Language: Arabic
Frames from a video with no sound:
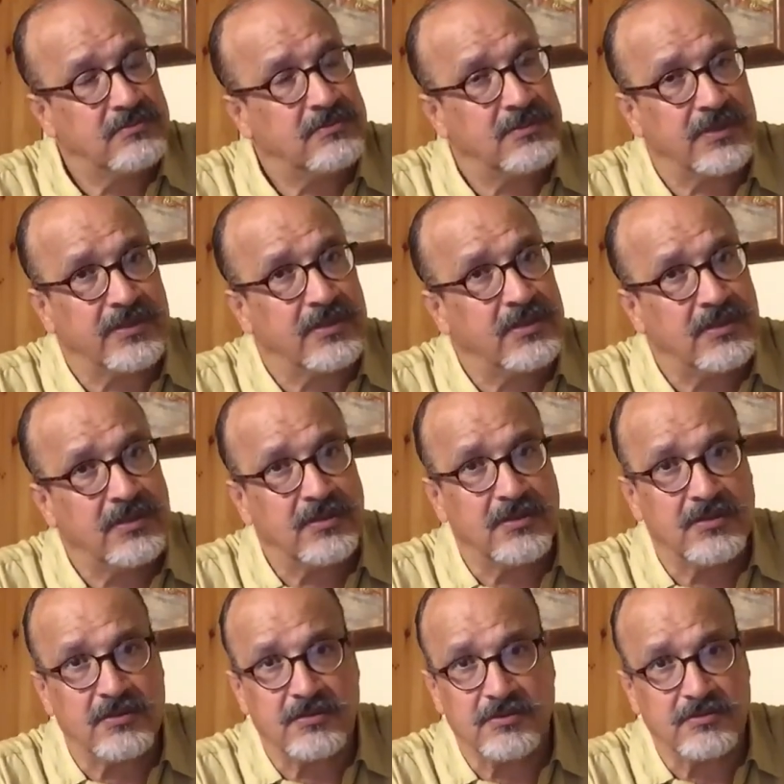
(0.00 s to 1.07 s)
انا
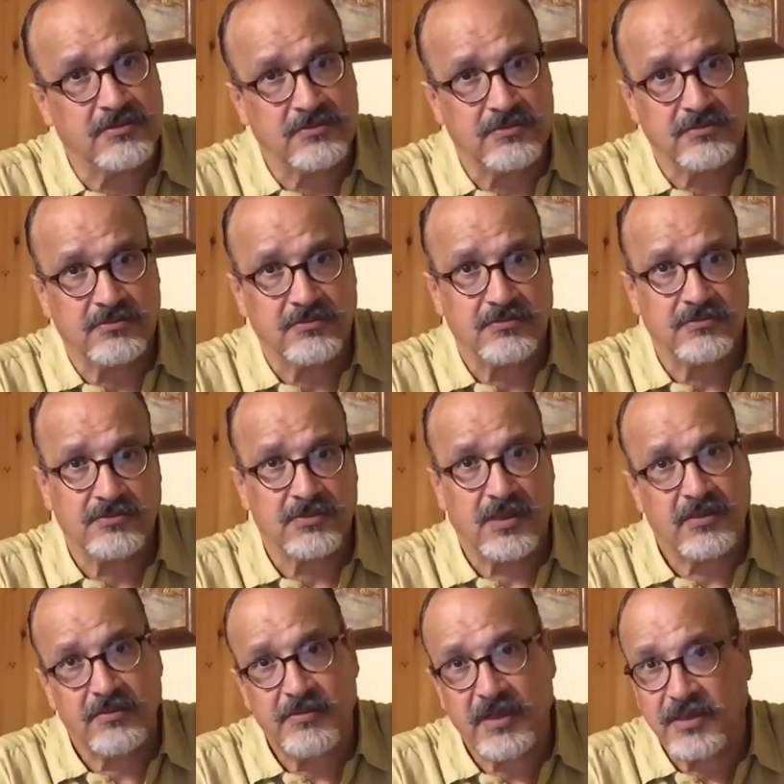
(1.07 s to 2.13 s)
انا
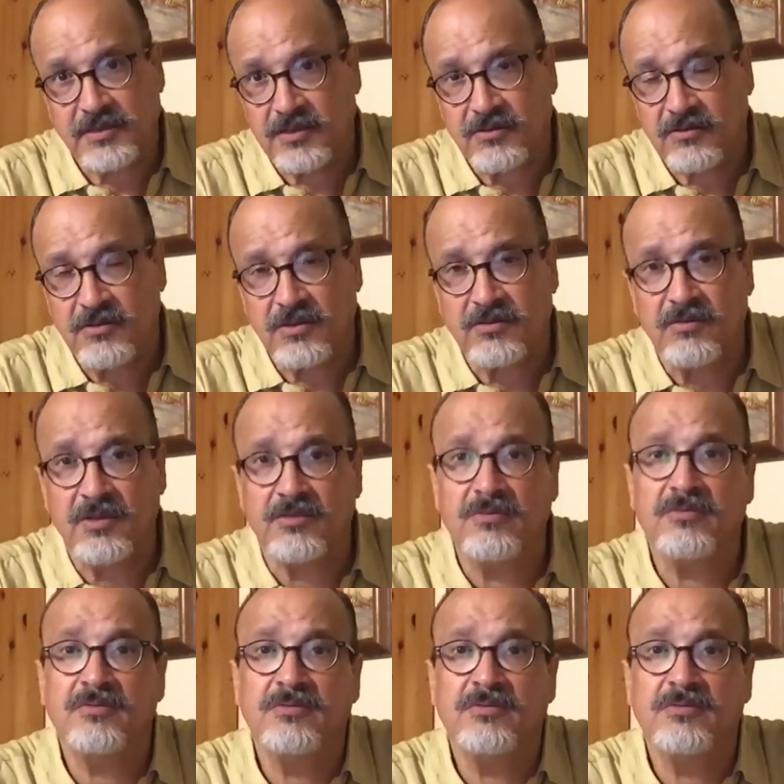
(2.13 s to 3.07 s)
ما نقدر نقول لك والو